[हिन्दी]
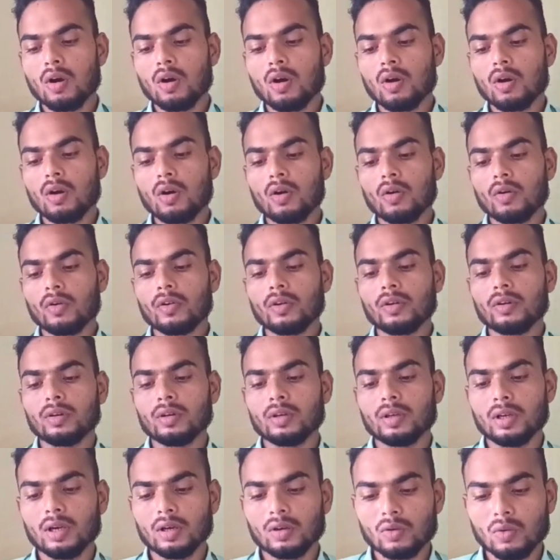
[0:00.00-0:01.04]
और
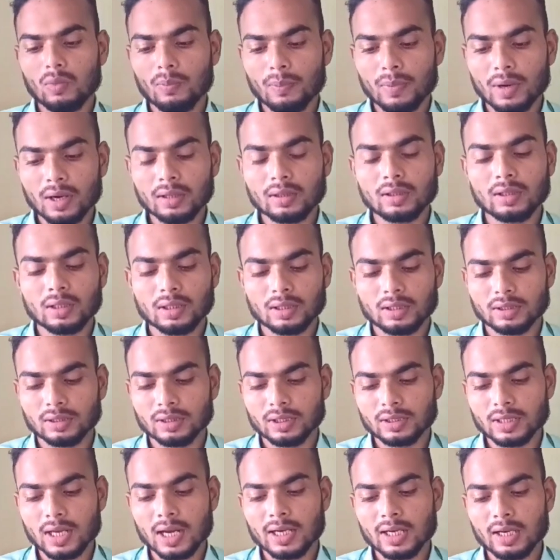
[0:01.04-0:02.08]
डेट ऑफ बर्थ
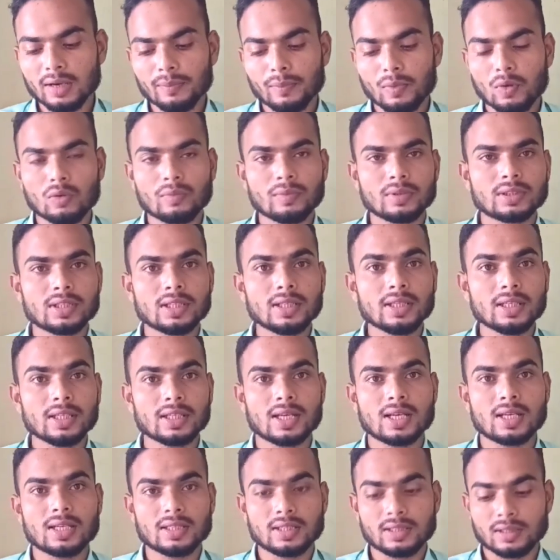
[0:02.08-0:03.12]
ये सारी इन्फॉर्मेशन
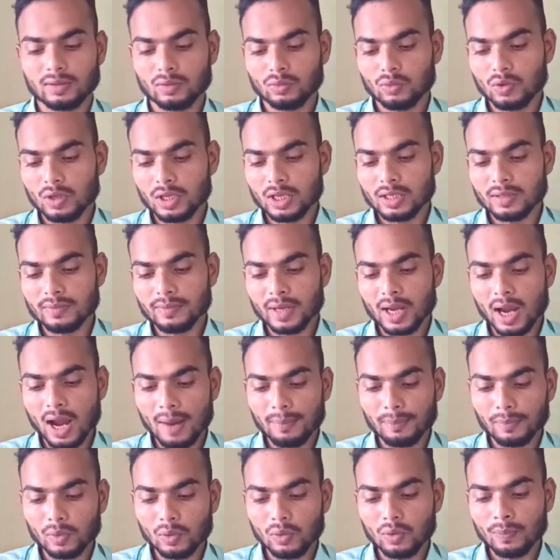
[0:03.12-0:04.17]
दिखेगी तो इसमें
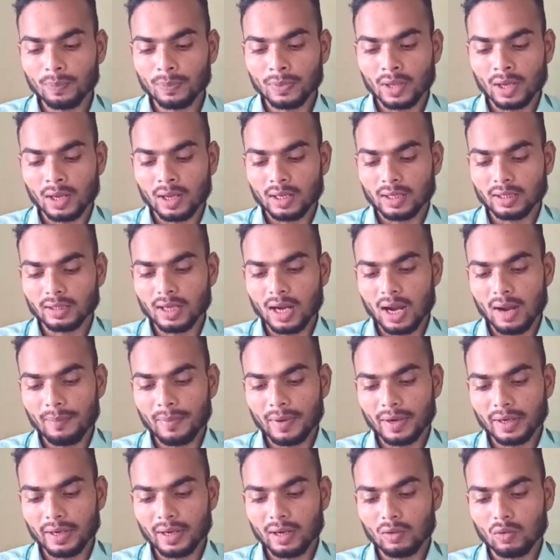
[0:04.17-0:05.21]
आपको यहाँ
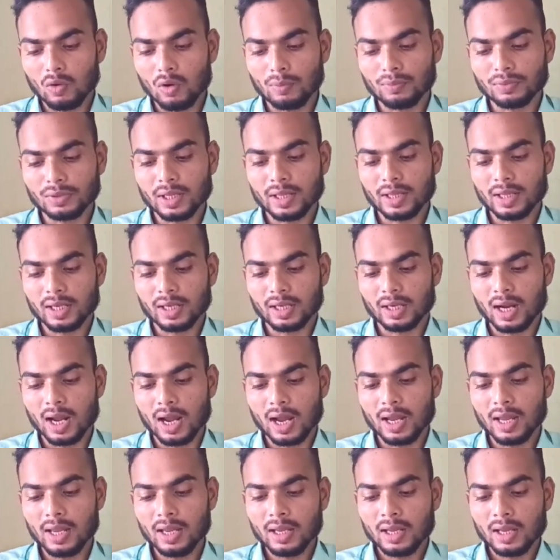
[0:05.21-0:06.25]
पर एक ऑप्शन दिख
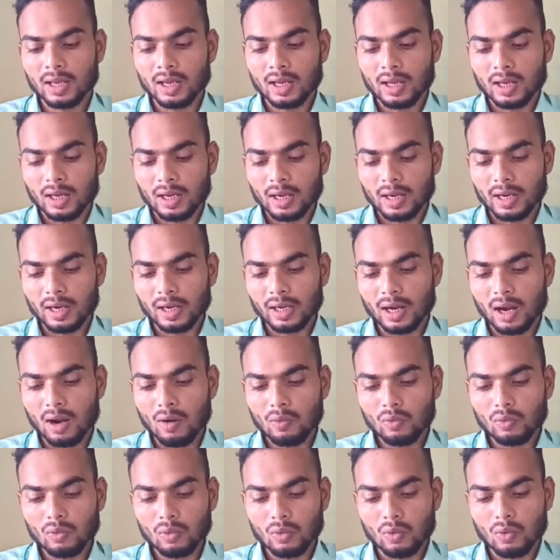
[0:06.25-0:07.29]
रहा है
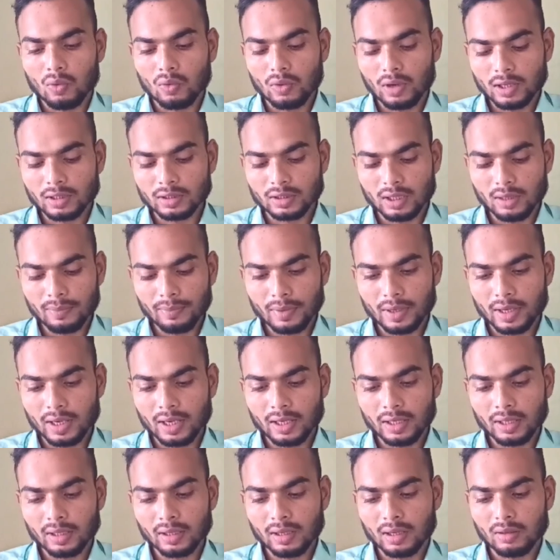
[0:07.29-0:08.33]
अकाउंट ओनरशिप
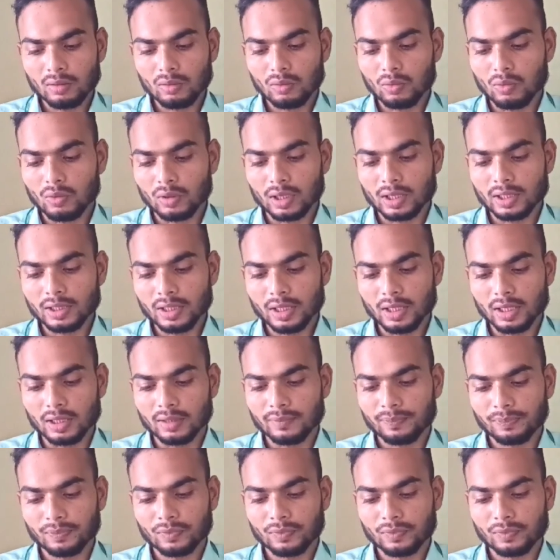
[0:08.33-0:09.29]
एंड कंट्रोल का ये